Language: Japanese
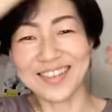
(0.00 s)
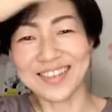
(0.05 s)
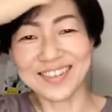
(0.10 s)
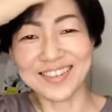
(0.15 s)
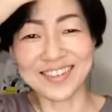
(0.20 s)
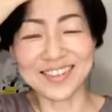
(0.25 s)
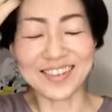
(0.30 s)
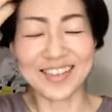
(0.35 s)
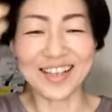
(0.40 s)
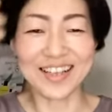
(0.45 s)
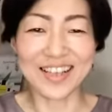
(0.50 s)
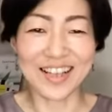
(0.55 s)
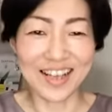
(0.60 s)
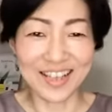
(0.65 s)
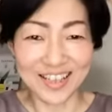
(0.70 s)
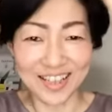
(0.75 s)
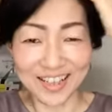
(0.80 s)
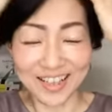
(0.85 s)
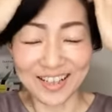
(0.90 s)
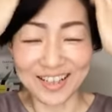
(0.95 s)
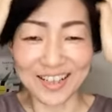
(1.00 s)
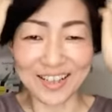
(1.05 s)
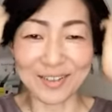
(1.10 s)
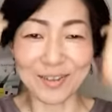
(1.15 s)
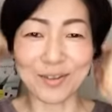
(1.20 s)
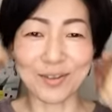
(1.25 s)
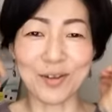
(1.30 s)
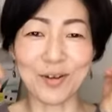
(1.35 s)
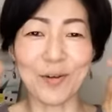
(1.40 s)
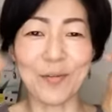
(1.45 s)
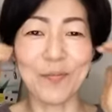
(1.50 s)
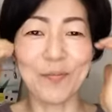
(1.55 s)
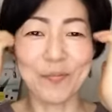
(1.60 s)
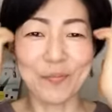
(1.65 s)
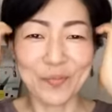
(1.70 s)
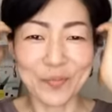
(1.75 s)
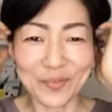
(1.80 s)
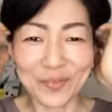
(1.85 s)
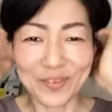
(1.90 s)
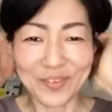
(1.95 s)
続けていただけると
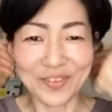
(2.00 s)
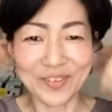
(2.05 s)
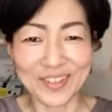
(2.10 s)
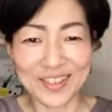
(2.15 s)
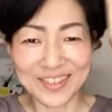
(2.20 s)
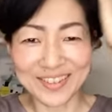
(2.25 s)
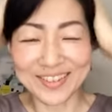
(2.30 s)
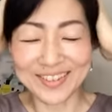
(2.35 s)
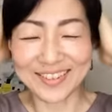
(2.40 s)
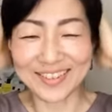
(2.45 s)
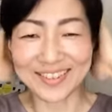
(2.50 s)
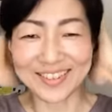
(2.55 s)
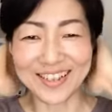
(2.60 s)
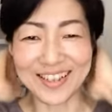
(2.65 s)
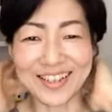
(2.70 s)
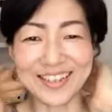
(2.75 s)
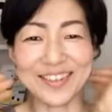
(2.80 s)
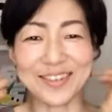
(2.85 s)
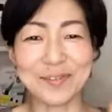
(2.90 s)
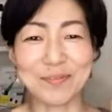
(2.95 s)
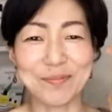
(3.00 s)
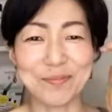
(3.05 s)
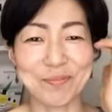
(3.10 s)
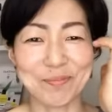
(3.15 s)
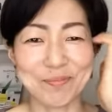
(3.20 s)
嬉しいです